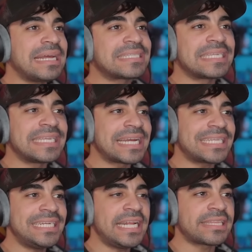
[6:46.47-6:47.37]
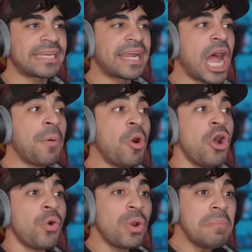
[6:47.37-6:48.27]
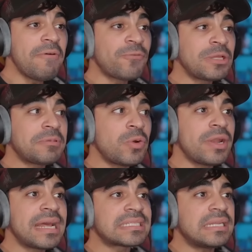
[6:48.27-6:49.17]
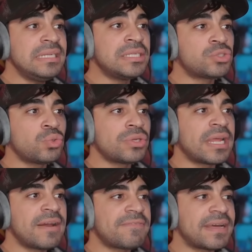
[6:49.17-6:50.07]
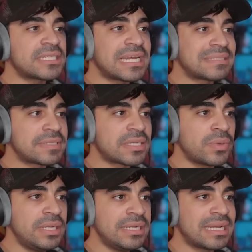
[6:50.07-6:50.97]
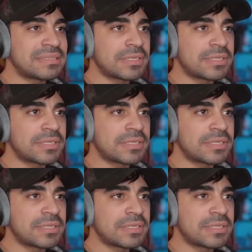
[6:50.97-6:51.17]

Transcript: السيديات الحين حطيناهم والمفروض ترون الناس الحين يجونا فايش لازم اسوي الحين لازم